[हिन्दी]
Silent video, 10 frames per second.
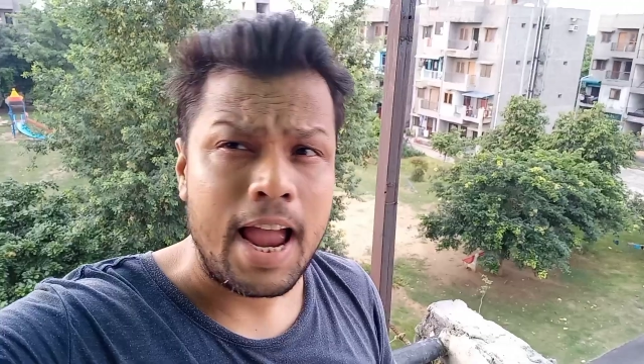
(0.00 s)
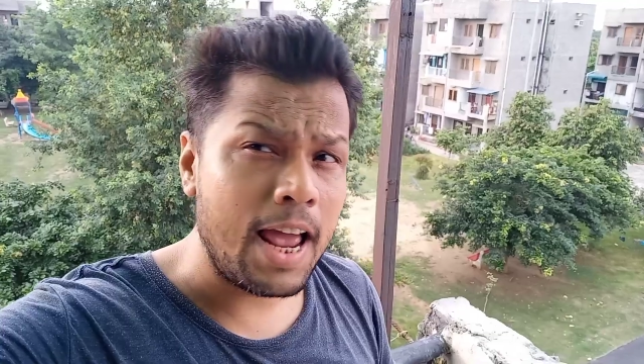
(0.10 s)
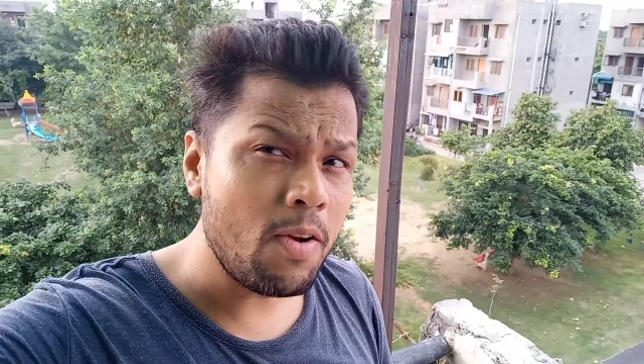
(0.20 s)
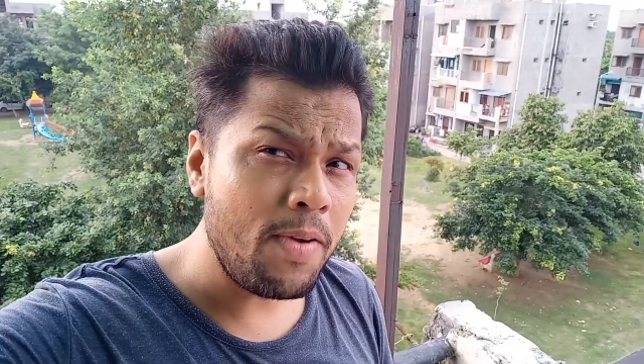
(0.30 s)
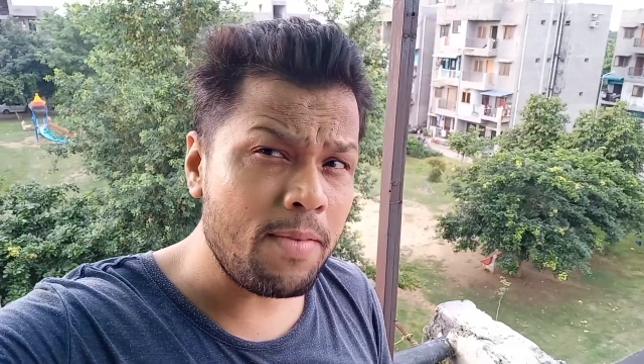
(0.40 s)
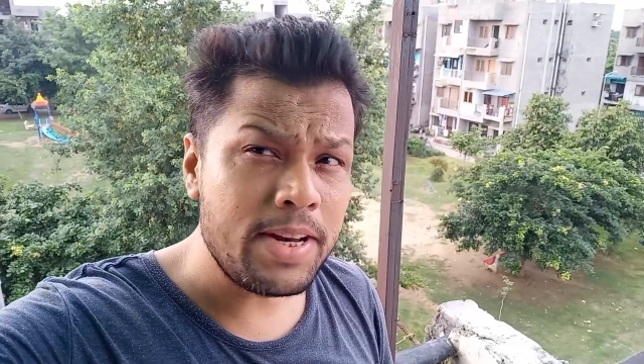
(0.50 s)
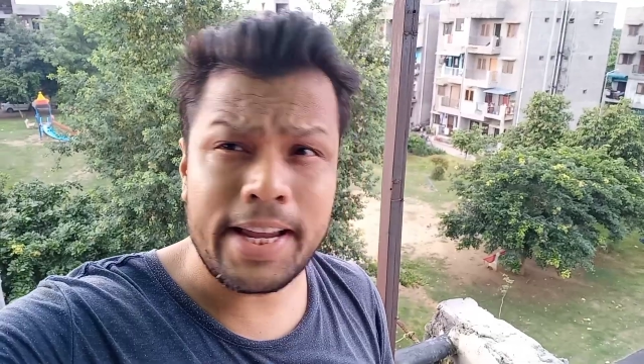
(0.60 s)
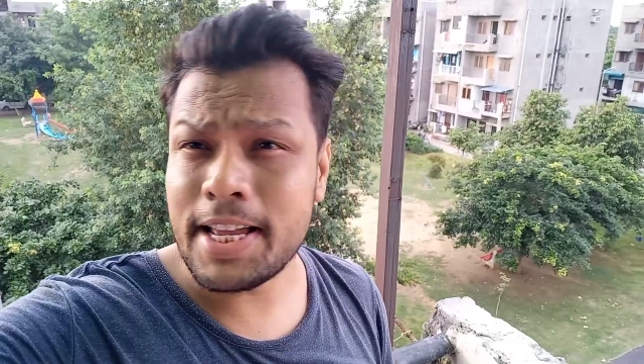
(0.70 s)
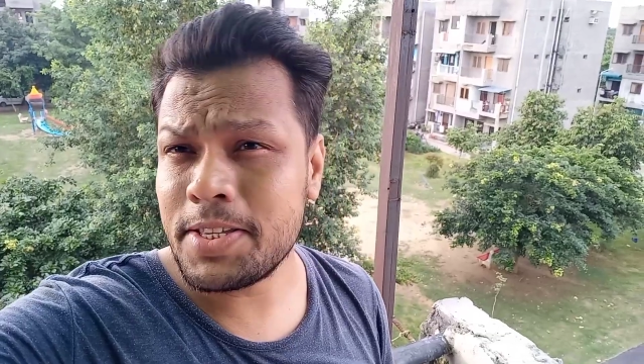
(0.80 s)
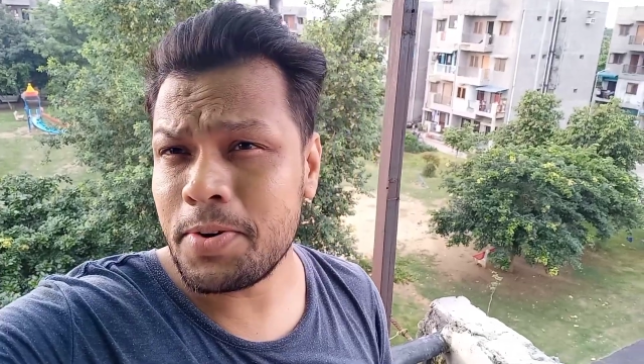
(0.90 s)
हेलो फैमिली
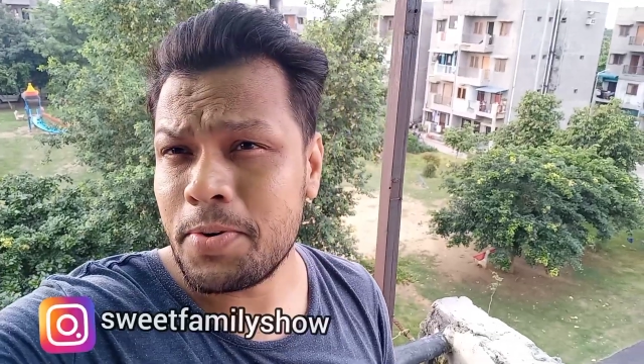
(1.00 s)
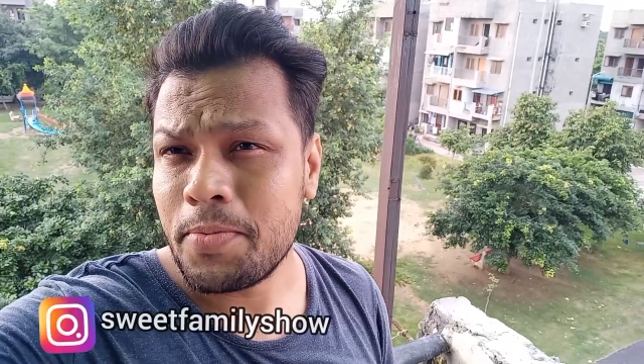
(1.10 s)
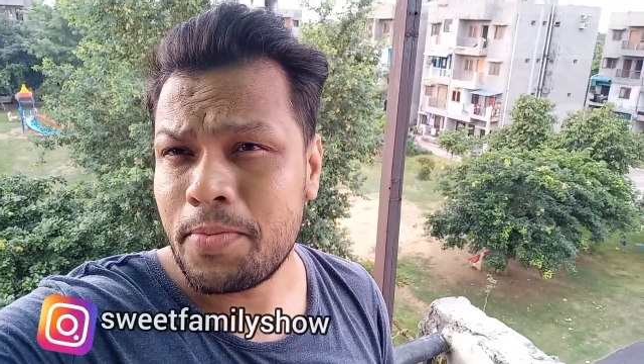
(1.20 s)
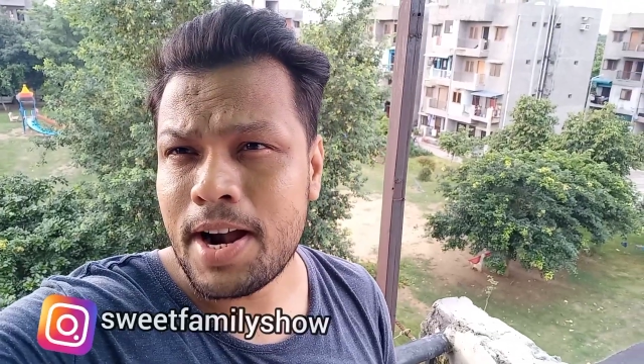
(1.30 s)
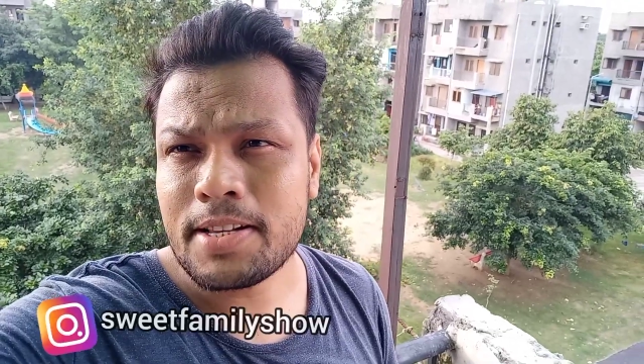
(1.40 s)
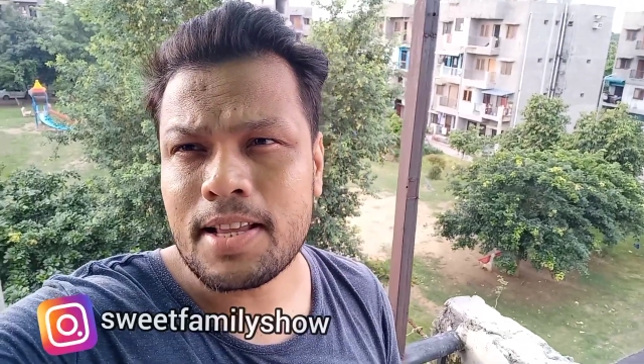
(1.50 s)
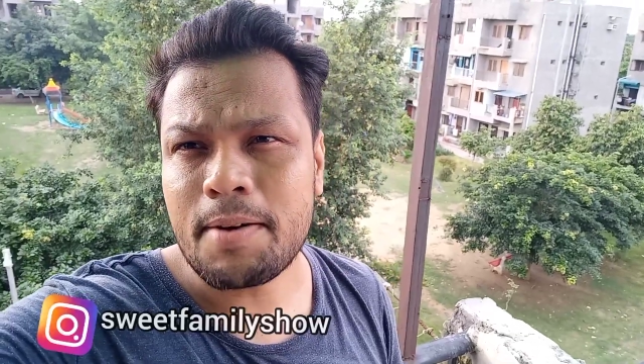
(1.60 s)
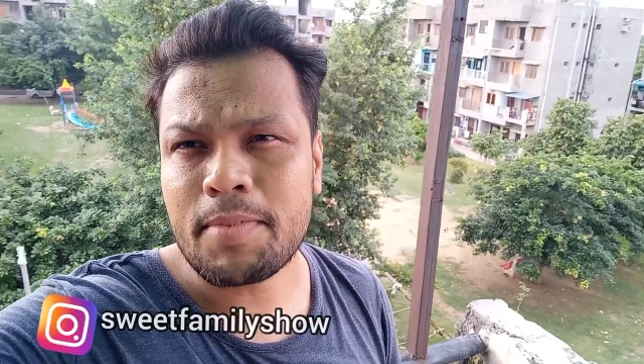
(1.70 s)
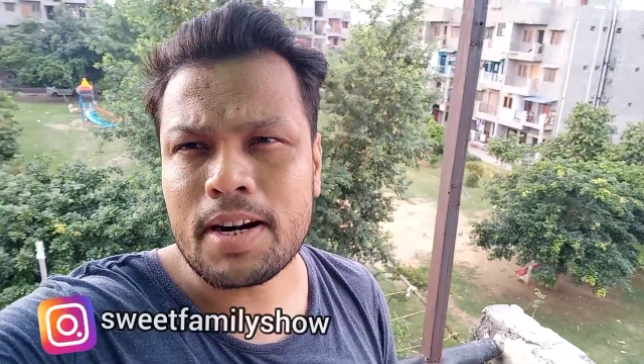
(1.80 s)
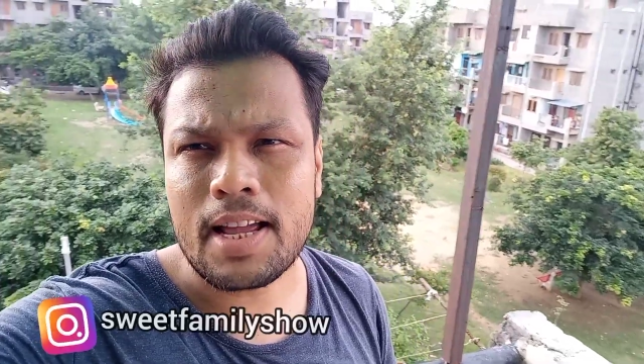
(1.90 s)
कैसे हो फ्रेंड
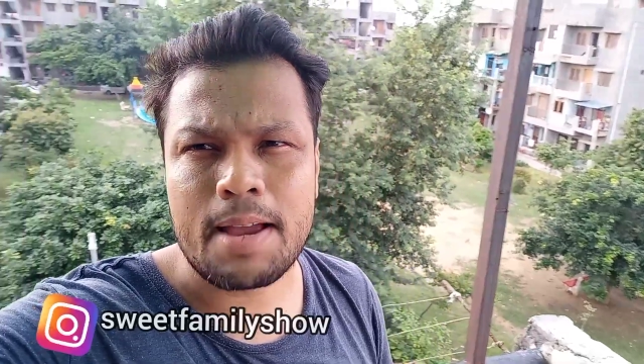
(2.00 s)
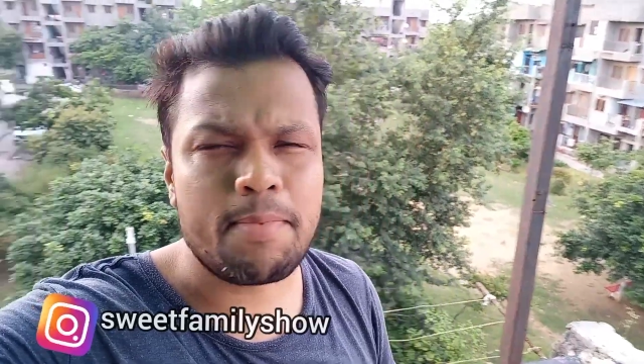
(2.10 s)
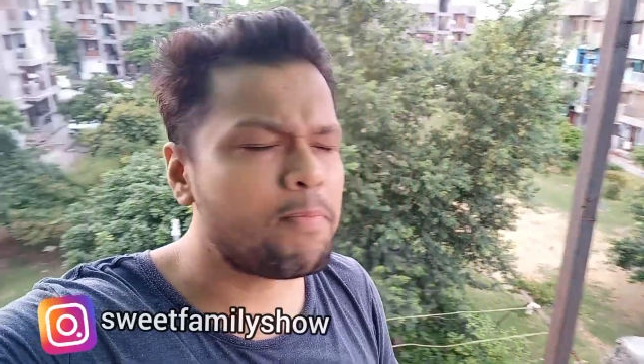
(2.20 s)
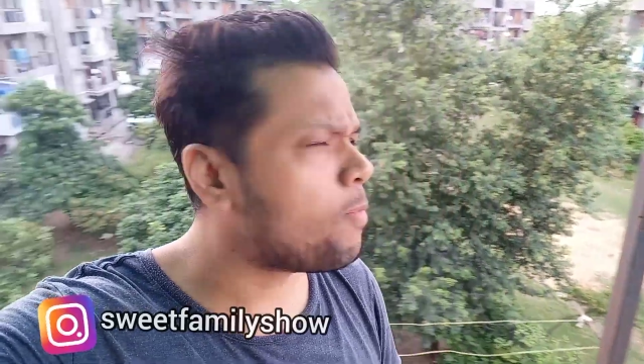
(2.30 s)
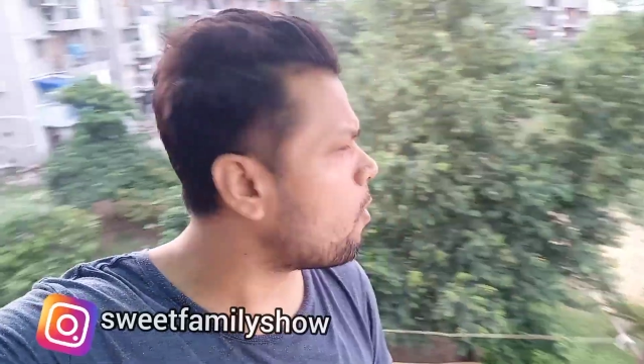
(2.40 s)
शाम का टाइम है